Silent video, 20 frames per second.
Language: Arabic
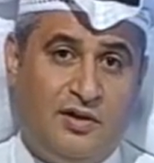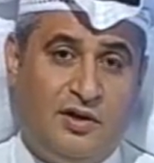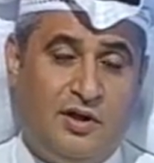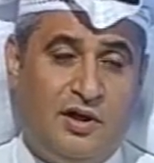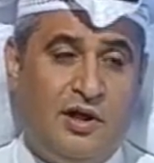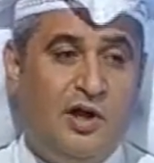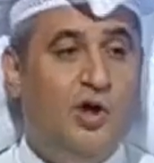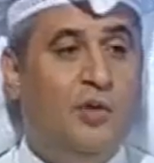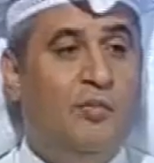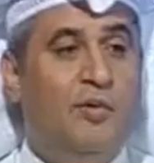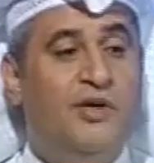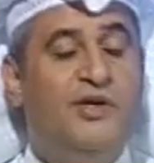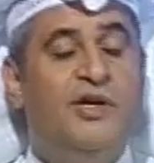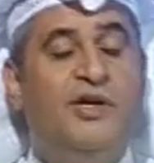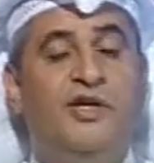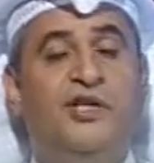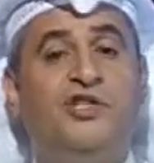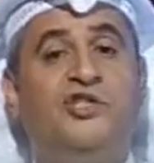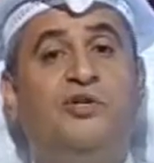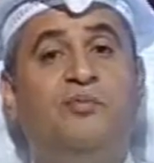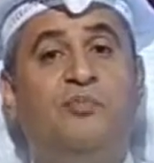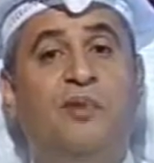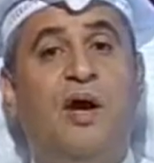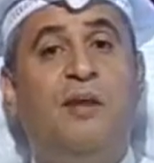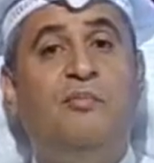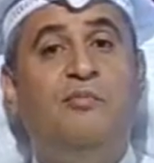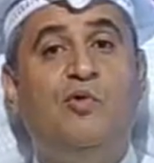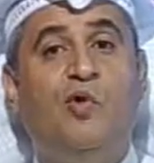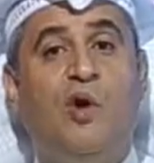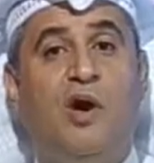اليوم احنا نعيش
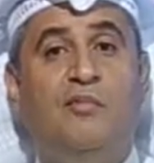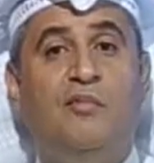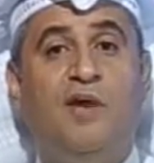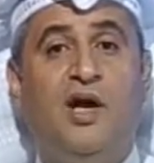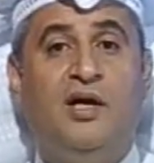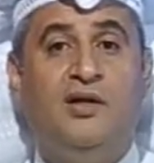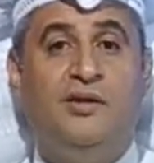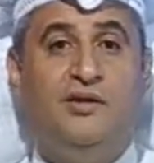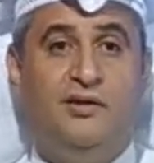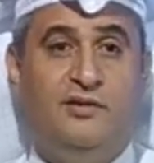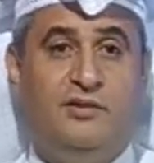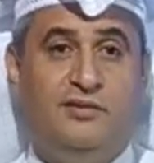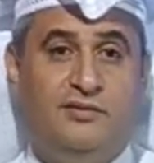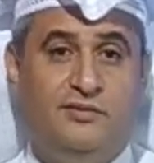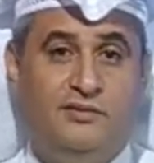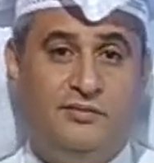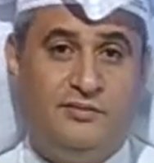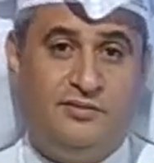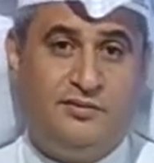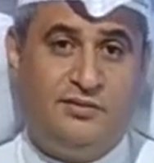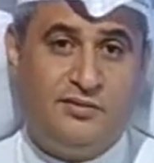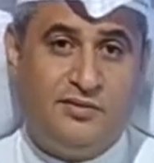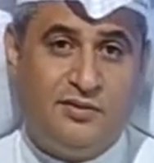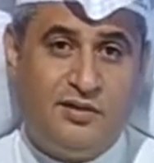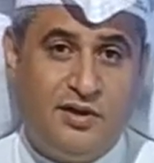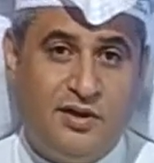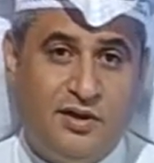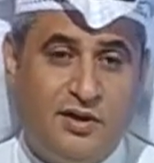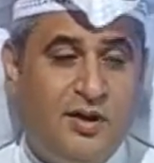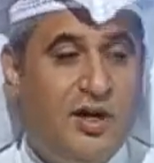بأمن وأمان
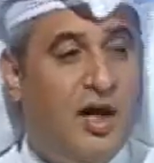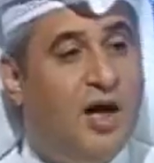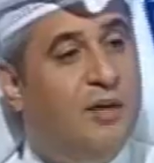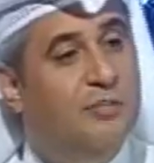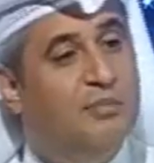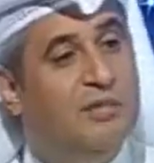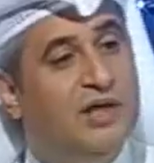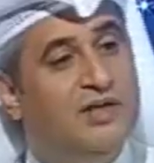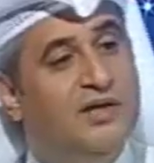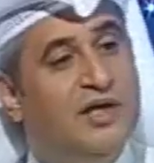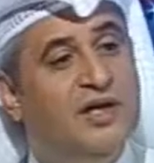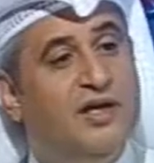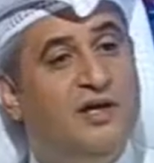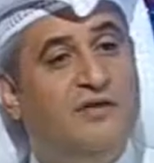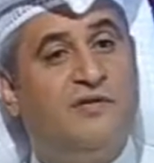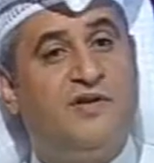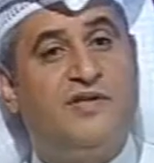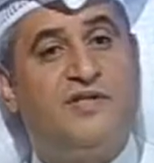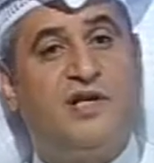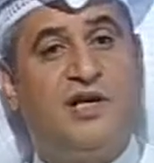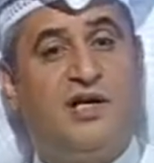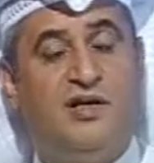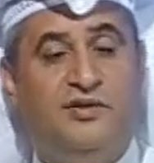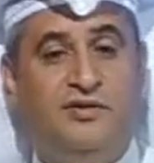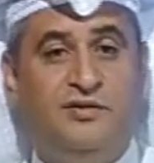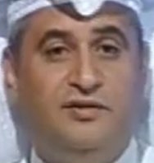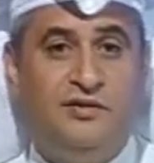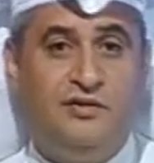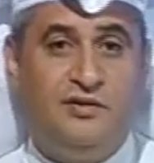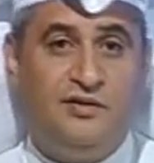نعم لدينا فساد
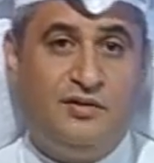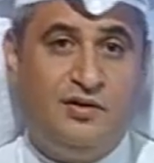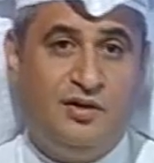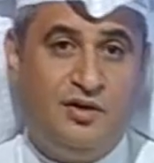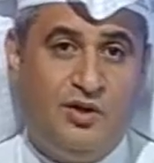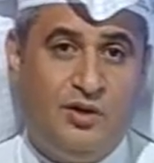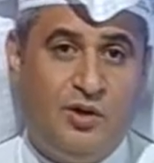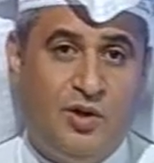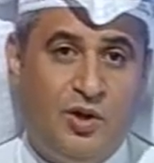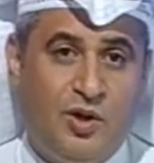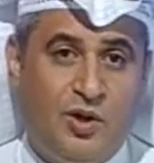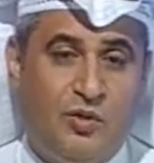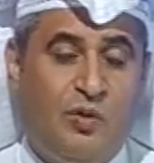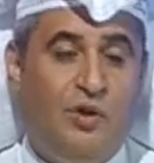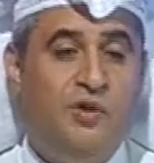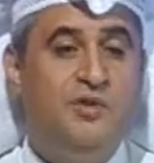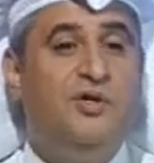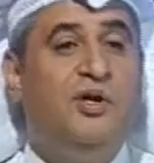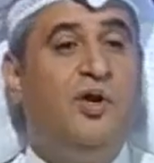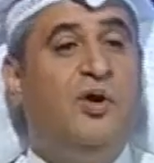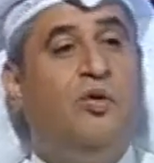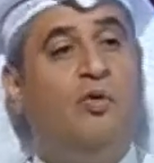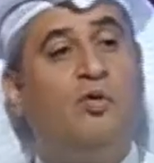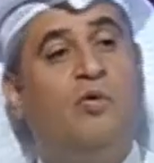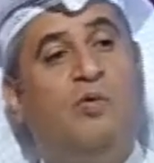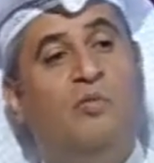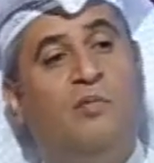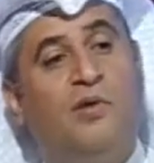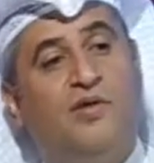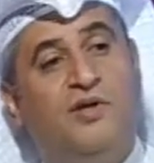وعندنا
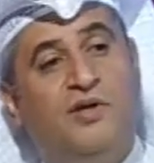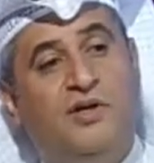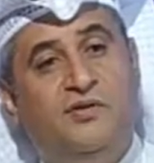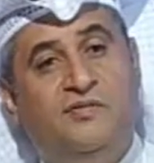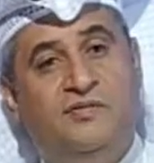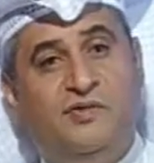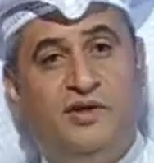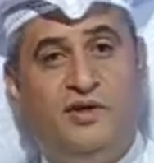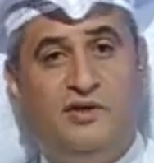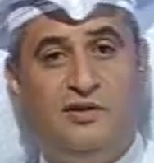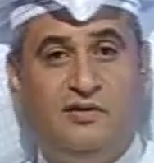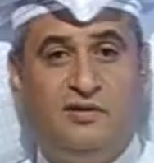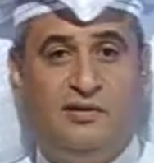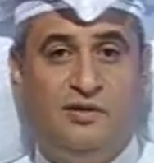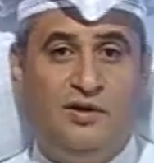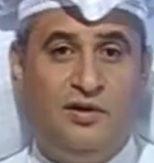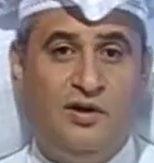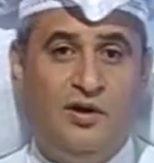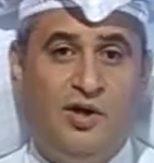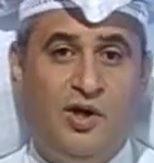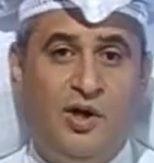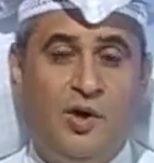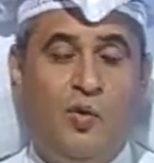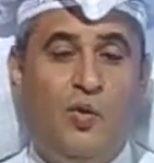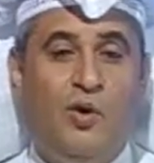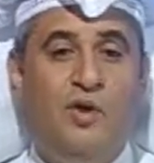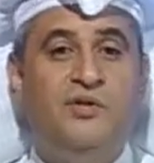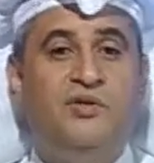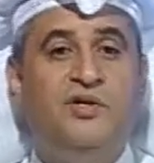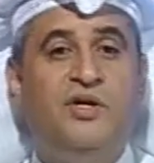حكومة ضعيفة
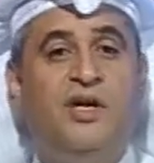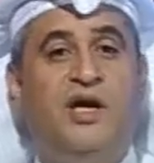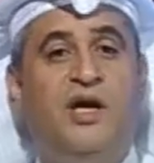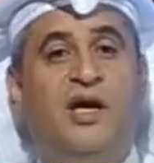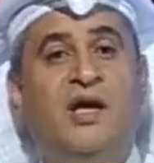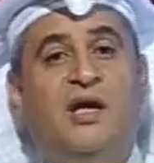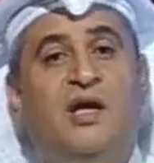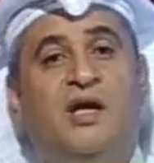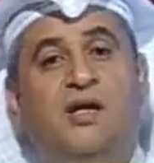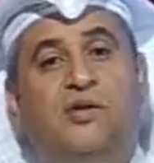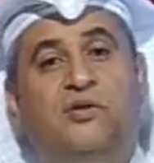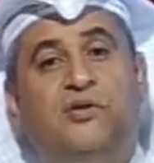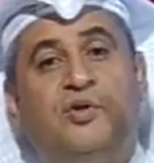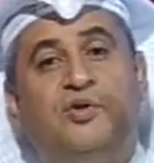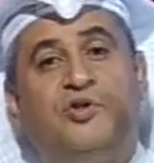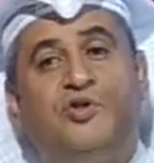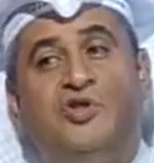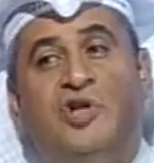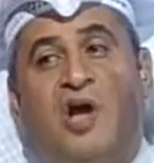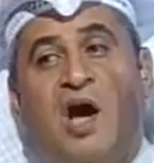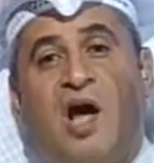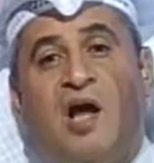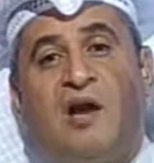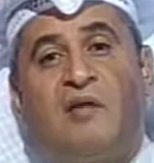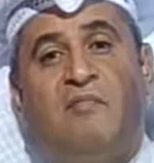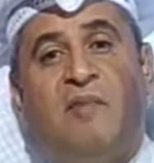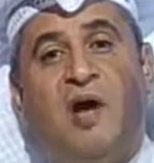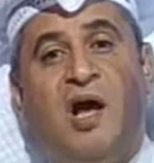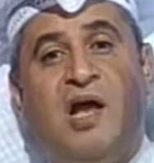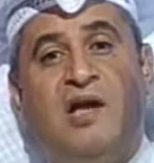وعندنا تجار
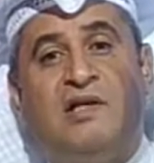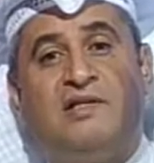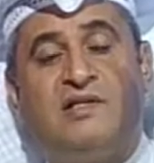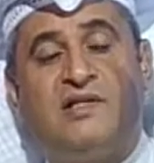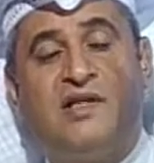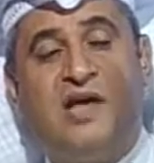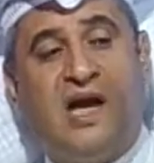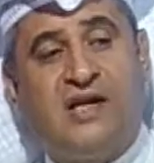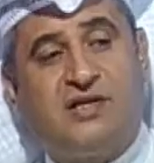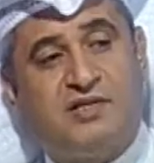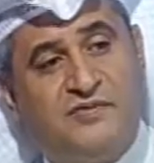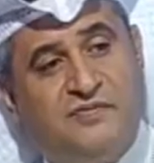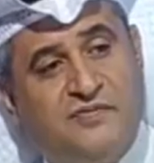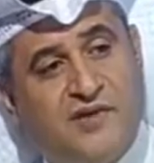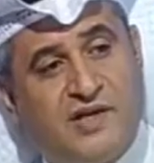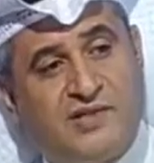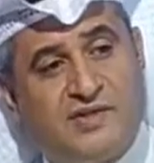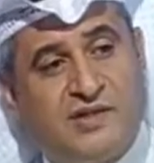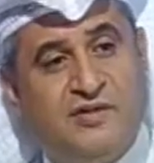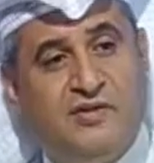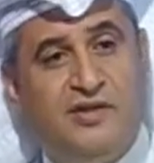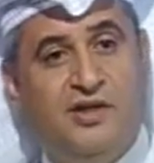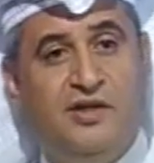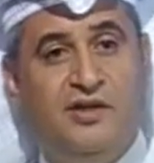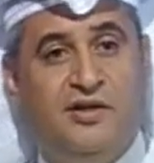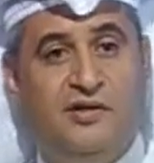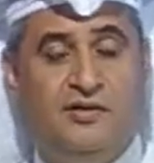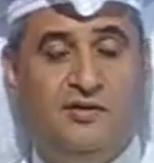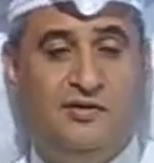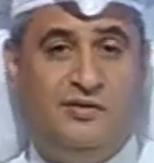مال سياسي
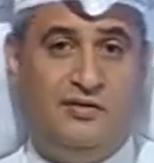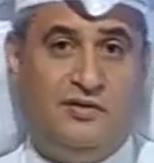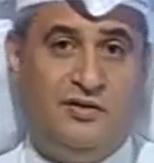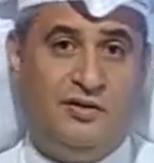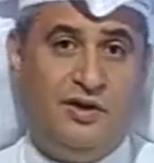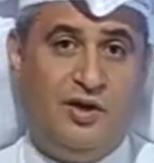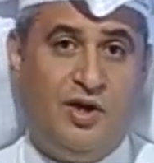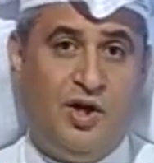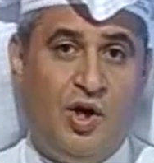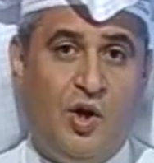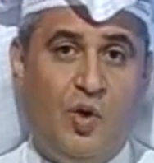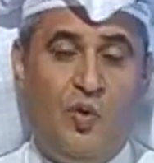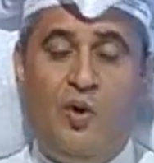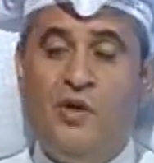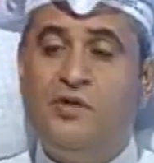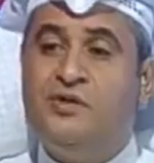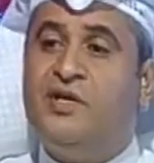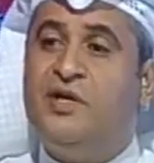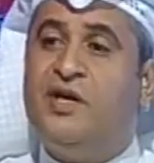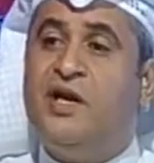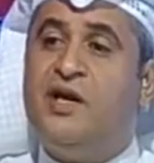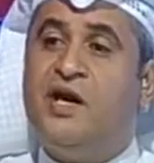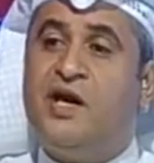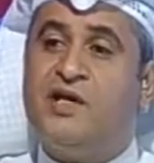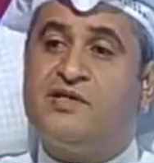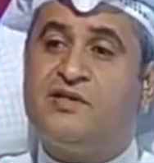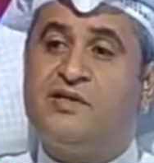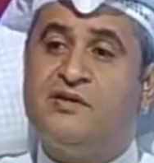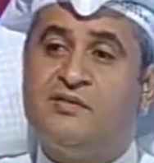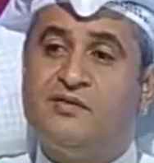فاسدين وعندنا
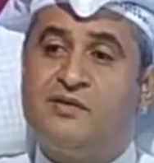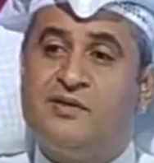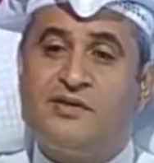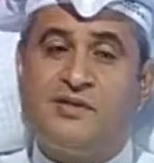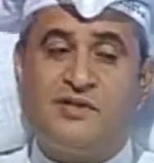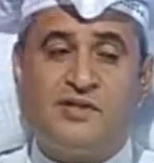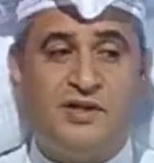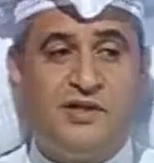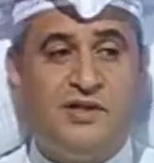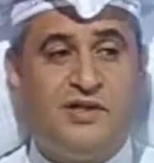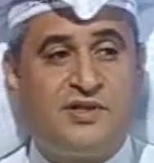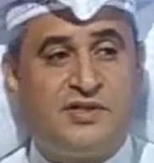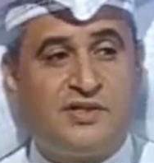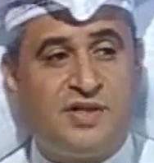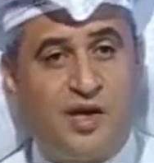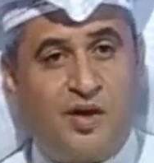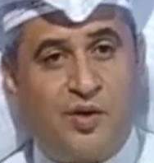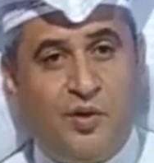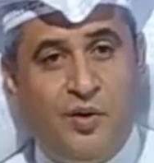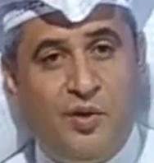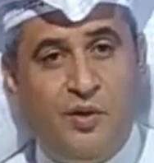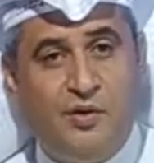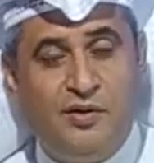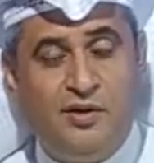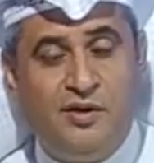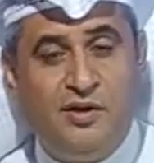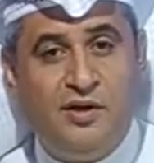ناس يتصارعون